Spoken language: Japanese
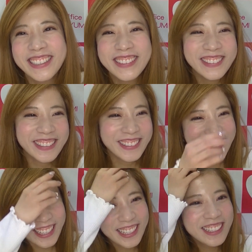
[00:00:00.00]
こ
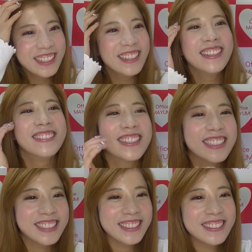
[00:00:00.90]
とで
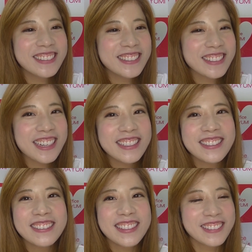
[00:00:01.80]
私の回
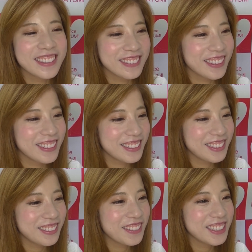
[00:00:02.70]
答はこれくらい
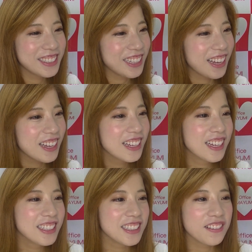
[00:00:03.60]
にしまして
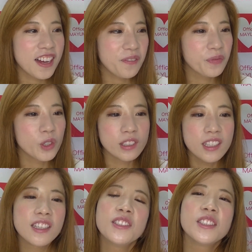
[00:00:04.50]
では納
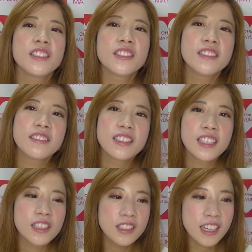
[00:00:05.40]
税日本一の
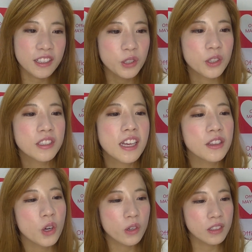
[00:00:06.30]
斎藤ひとりさ
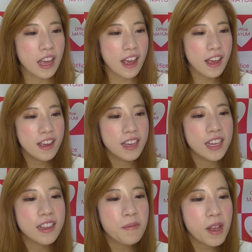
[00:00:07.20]
んの答え
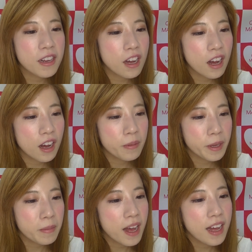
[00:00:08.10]
いってみたいと
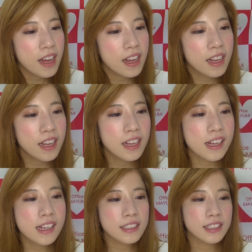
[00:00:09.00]
思い
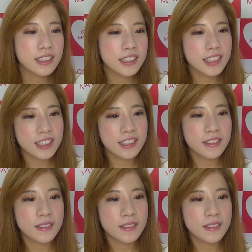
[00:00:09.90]
ます